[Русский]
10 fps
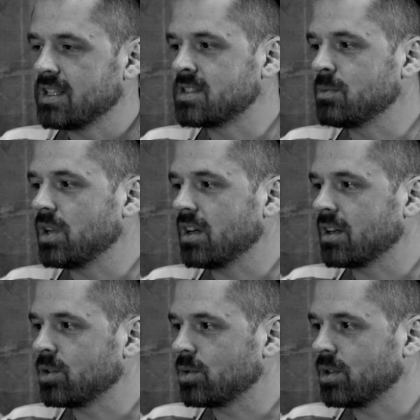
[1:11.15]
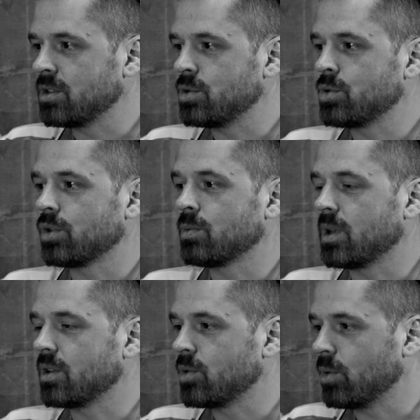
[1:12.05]
земля, которая течет
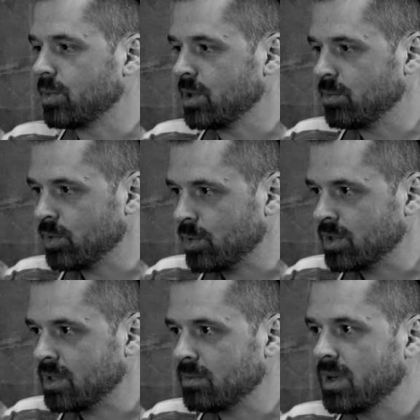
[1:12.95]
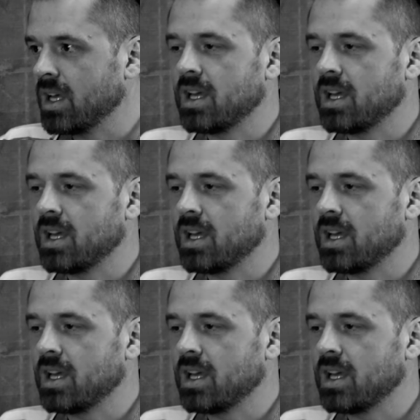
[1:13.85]
молоком и медом,